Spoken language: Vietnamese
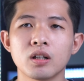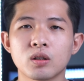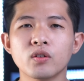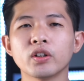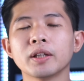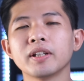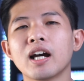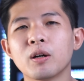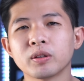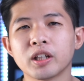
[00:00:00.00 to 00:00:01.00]
Cú vấp tiếp
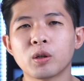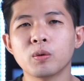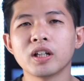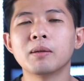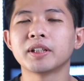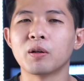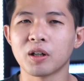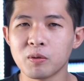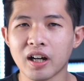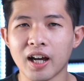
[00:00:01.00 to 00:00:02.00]
theo thì cũng nghiêm trọng
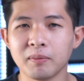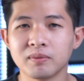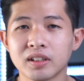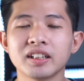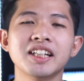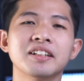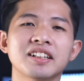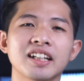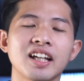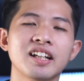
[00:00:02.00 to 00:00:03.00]
không kém. Tất
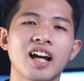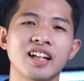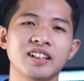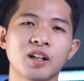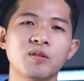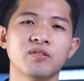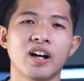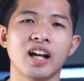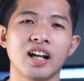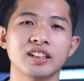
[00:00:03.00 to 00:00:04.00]
nhiên cái tên này thì không
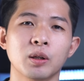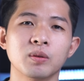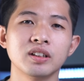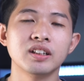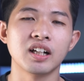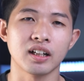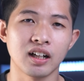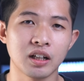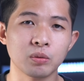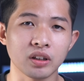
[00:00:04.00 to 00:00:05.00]
phải là giống như là
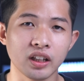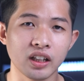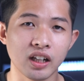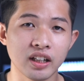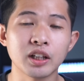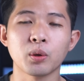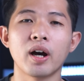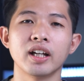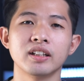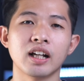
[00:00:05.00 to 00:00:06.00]
các công ty à, điện
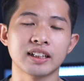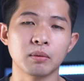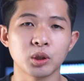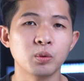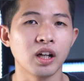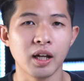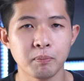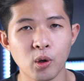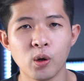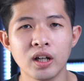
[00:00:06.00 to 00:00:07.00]
thoại như là Samsung hay là
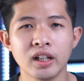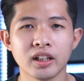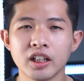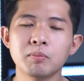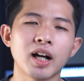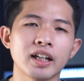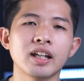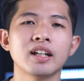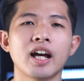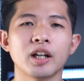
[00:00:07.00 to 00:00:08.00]
Apple. Thế nhưng mà cái
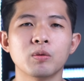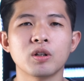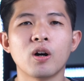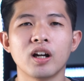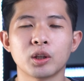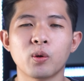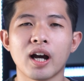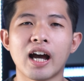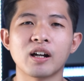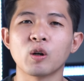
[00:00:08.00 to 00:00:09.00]
tên này cũng gọi là
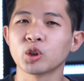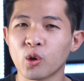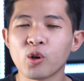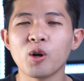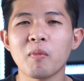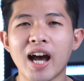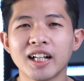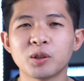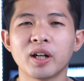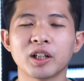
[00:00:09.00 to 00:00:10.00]
thuộc hàng có số có
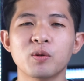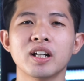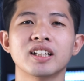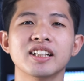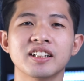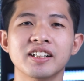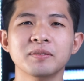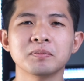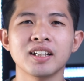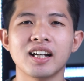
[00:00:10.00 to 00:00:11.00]
má trong ngành công nghệ thế giới.
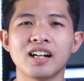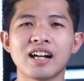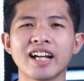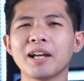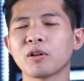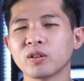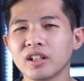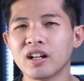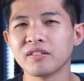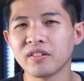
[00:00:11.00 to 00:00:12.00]
À, anh em có
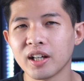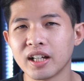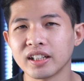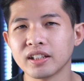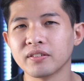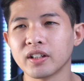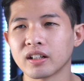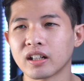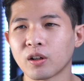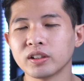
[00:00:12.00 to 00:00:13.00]
nhớ về sự
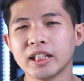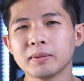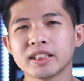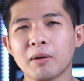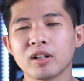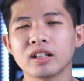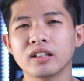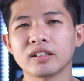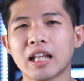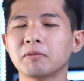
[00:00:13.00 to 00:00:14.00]
việc con chip
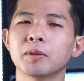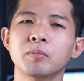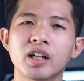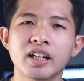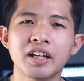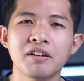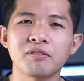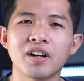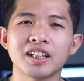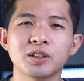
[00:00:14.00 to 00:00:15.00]
Snapdragon 810
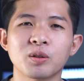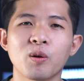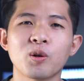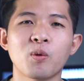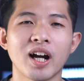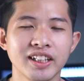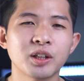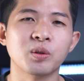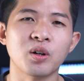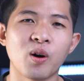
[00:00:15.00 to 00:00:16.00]
và sự cố quá
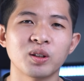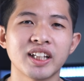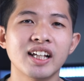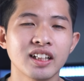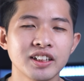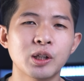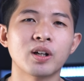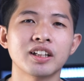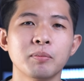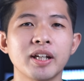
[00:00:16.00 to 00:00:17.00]
nhiệt của nó trên rất nhiều
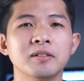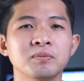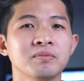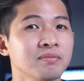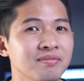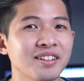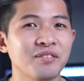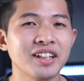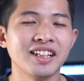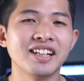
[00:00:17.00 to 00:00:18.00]
các thiết bị.
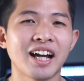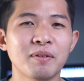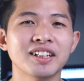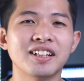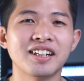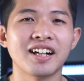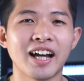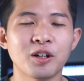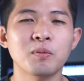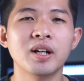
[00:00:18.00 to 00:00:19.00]
Vậy thì ngay bây giờ
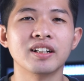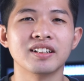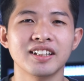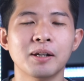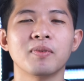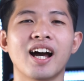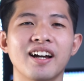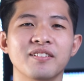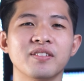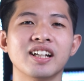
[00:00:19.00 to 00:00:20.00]
hãy cùng mình điểm
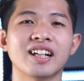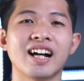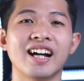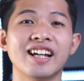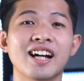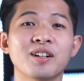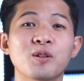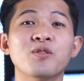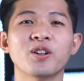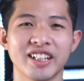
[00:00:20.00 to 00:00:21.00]
lại về cái à,
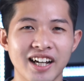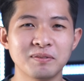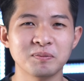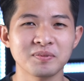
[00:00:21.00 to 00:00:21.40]
cú phốt đấy nhé.